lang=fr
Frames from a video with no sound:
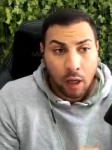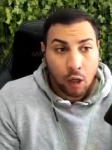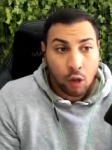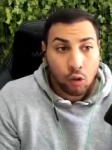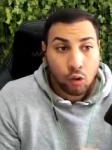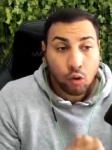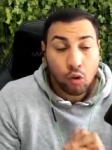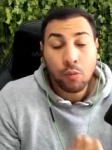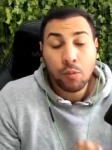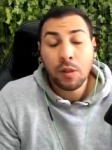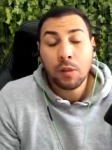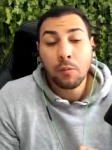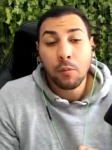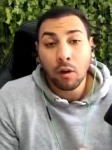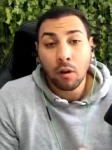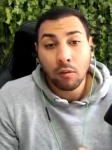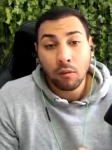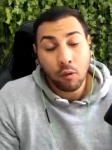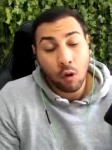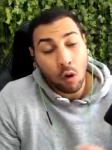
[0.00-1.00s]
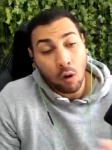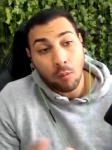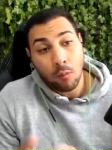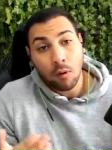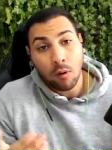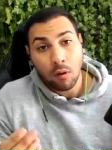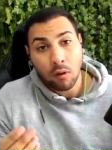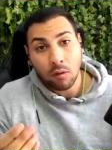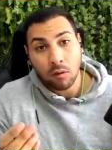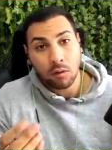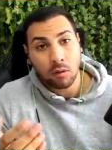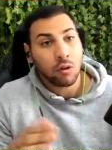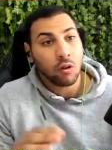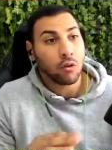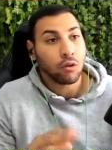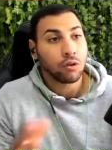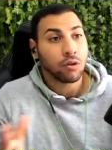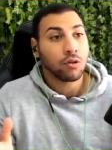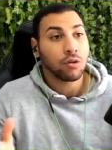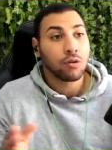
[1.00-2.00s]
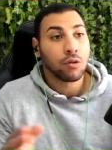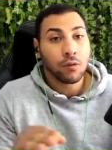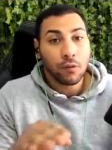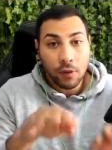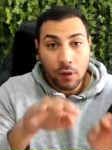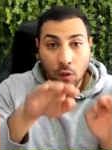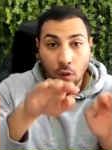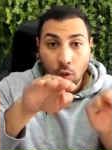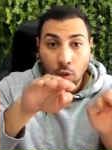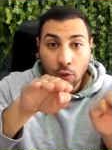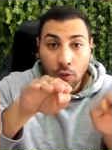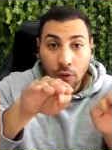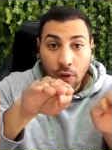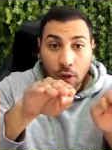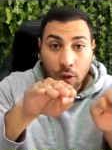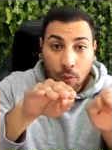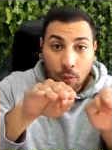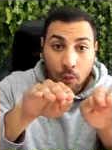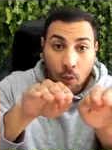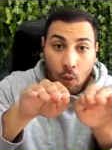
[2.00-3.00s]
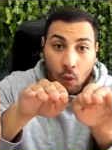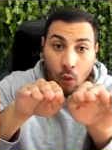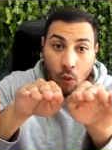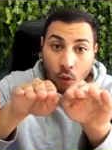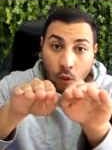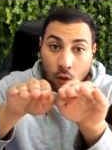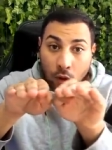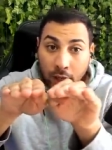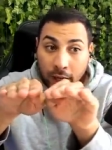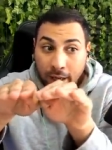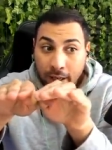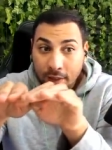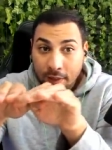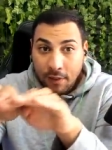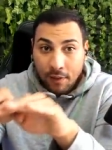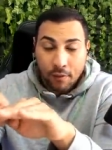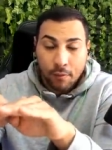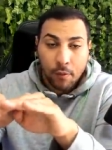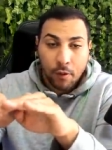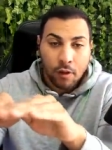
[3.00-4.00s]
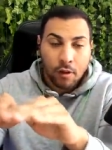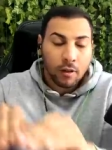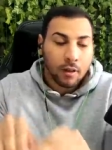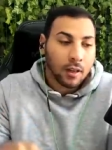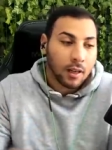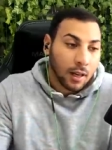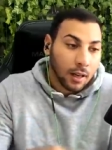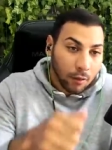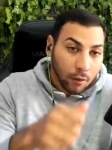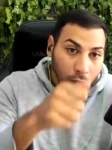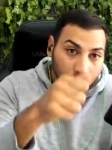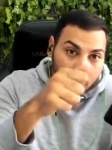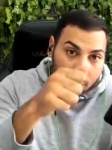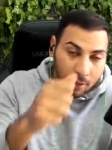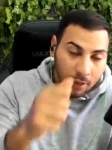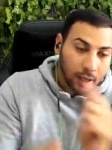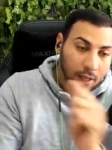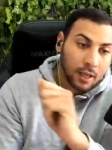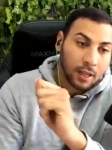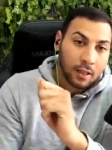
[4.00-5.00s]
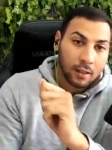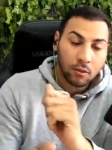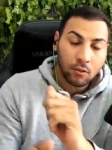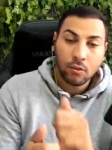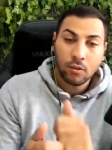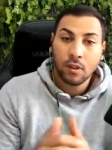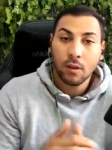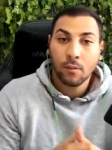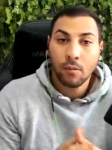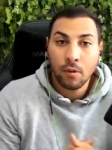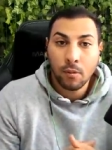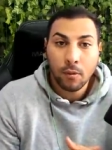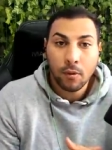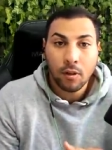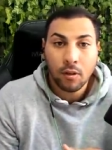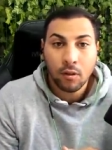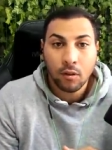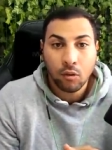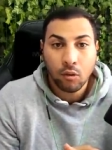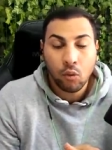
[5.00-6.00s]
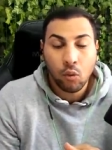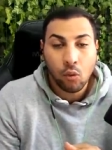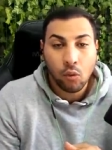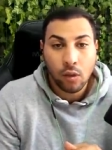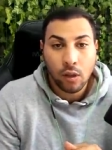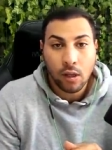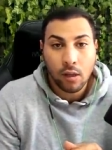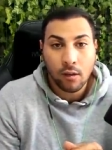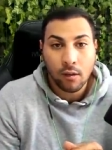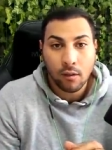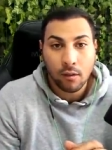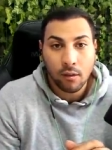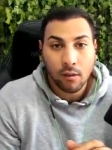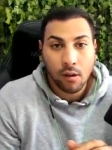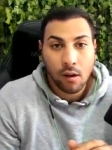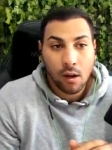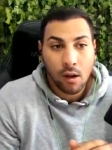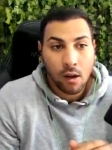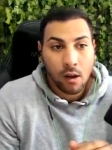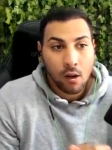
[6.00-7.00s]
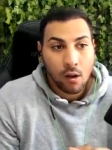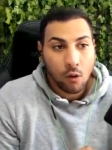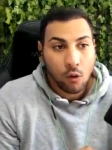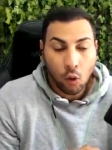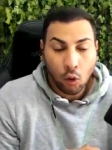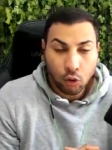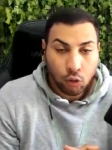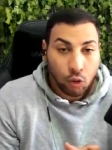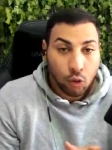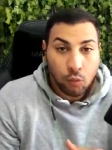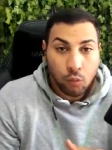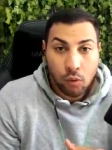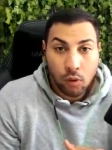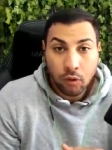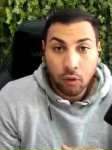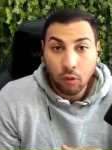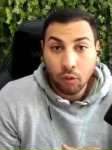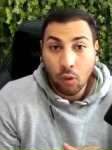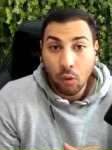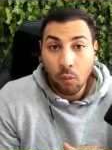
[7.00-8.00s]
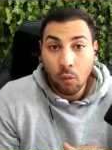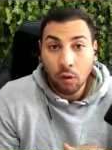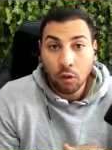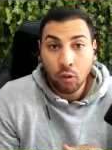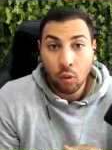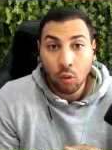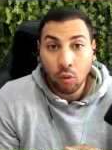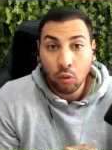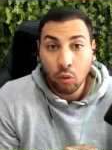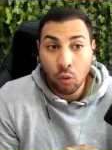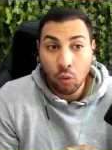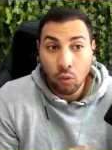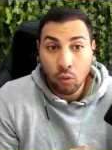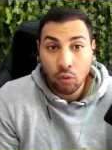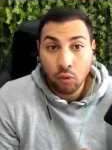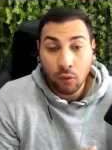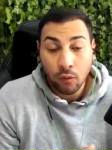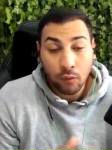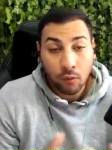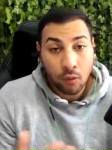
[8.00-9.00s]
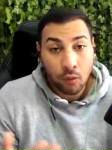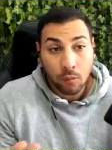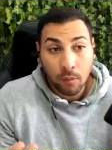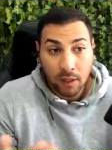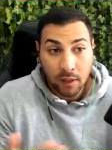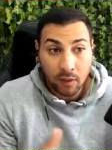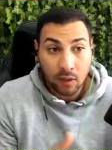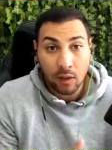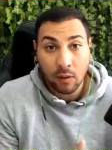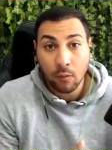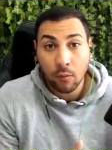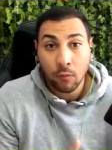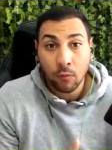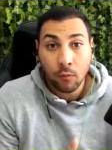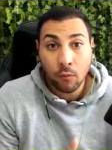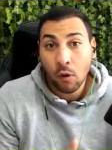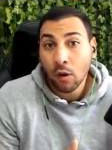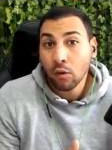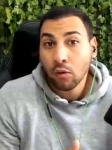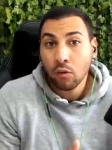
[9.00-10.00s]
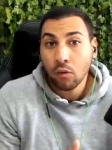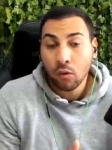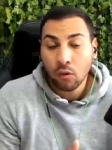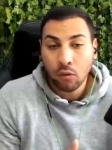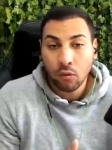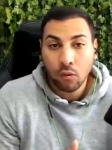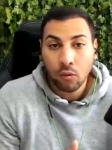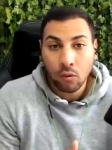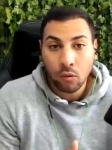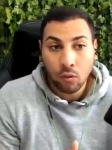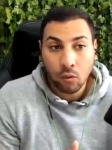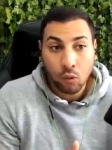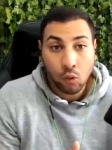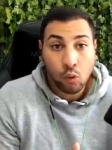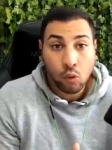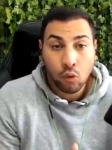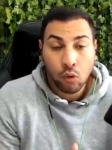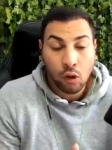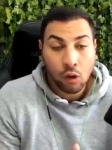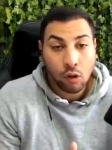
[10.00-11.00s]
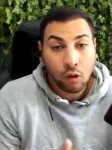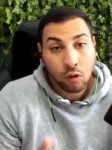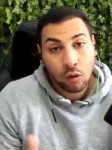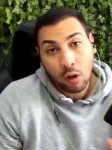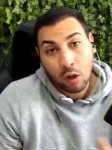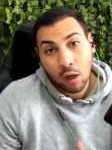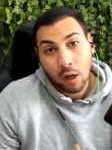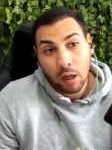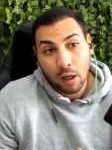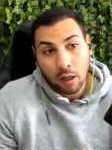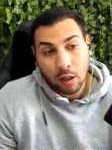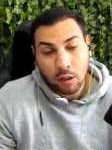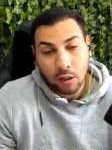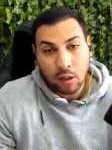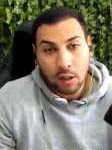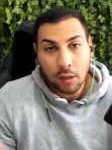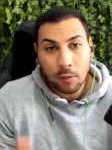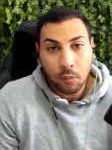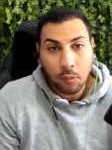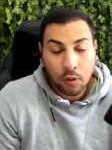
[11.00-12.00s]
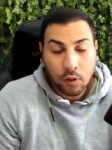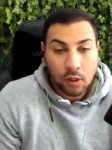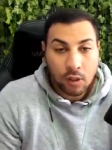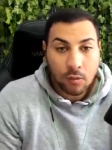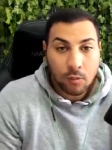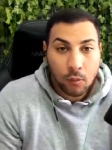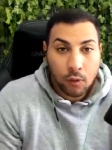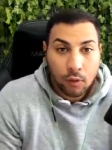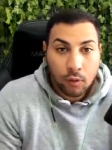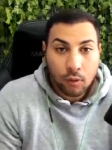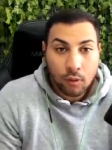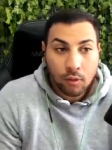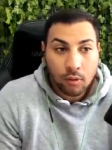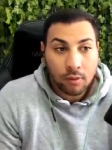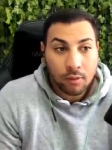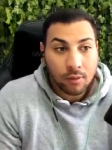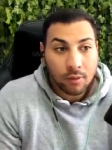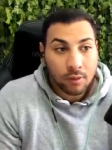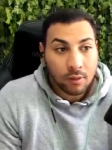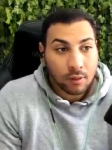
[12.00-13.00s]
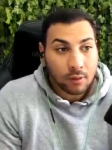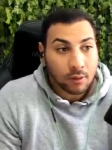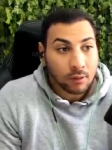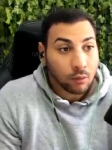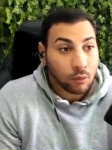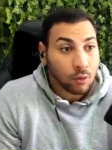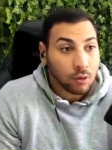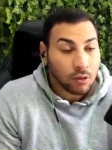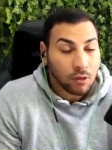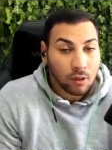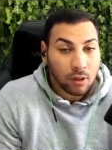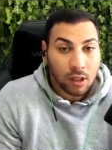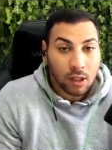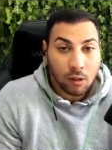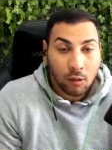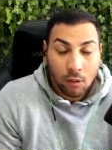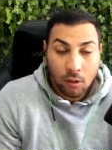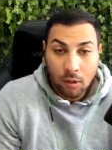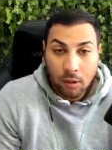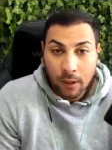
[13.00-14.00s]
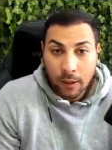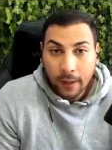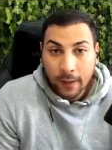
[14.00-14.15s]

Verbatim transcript: subitement. Normalement, euh, quand on change de fil, on le fait euh, progressivement. Là, non, elle a tout simplement tourné grosse queue de poisson sur moi sur l'autoroute, sauf que bah, c'est une voiture de une tonne, j'ai une petite moto de 200 kg.